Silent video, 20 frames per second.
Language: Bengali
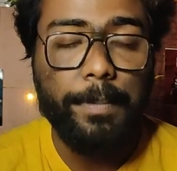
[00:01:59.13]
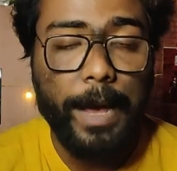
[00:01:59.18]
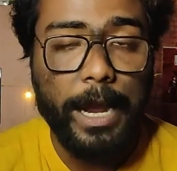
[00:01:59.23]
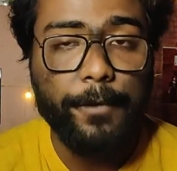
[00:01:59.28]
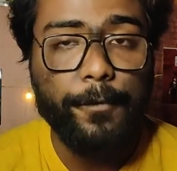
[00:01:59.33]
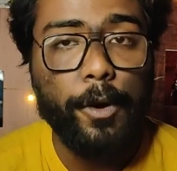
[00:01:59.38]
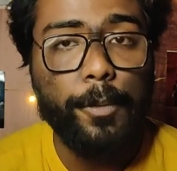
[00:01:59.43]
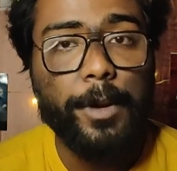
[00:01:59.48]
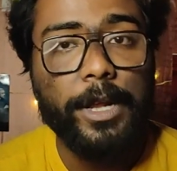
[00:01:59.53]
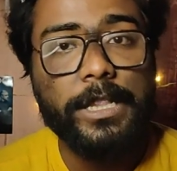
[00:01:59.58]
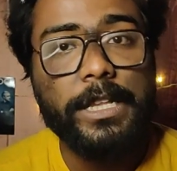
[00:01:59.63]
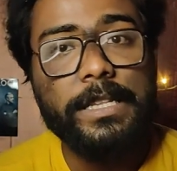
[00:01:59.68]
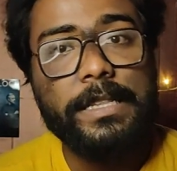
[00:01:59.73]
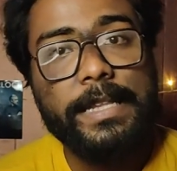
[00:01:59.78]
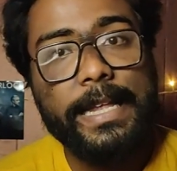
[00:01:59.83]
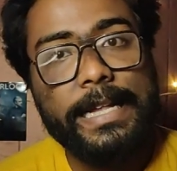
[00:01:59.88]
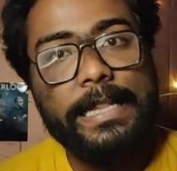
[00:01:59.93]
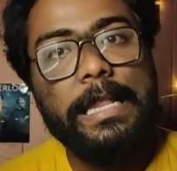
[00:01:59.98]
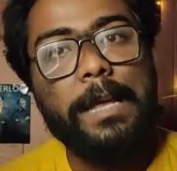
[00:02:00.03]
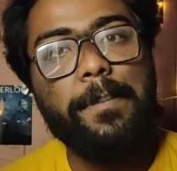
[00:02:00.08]
পারফর্মারদের
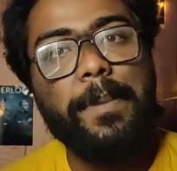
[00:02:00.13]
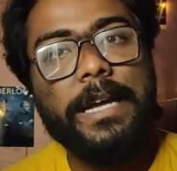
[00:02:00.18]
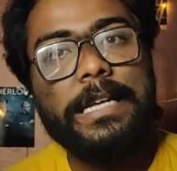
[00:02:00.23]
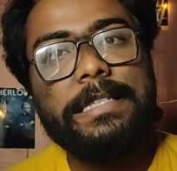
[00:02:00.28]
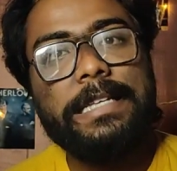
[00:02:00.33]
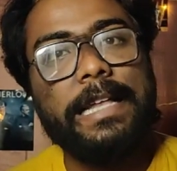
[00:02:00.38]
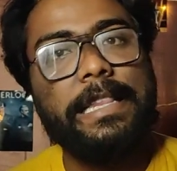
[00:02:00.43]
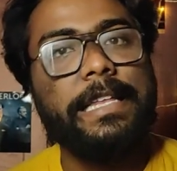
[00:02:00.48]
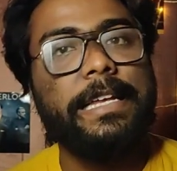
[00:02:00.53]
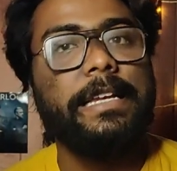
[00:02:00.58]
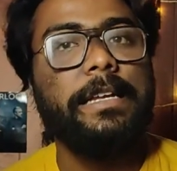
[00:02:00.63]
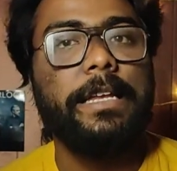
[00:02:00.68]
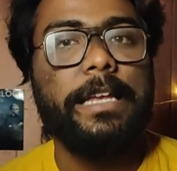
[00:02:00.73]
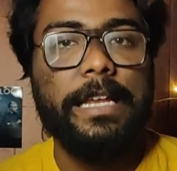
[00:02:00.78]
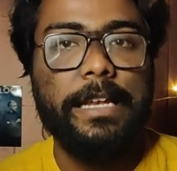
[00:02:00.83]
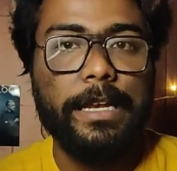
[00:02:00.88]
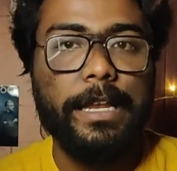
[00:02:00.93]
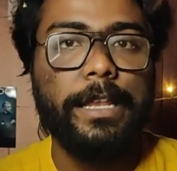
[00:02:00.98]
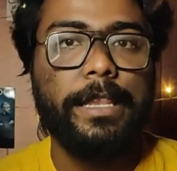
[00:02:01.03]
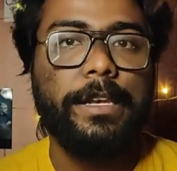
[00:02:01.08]
দেখতে পাই যাদের
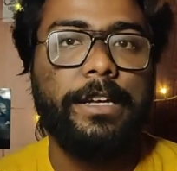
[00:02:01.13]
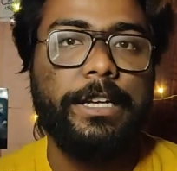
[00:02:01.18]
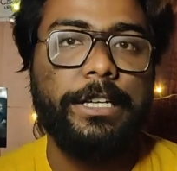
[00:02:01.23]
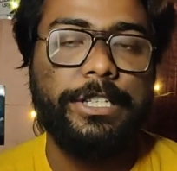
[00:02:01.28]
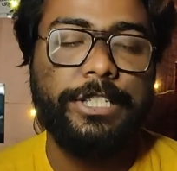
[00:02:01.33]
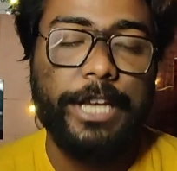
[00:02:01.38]
ইন্ডাস্ট্রি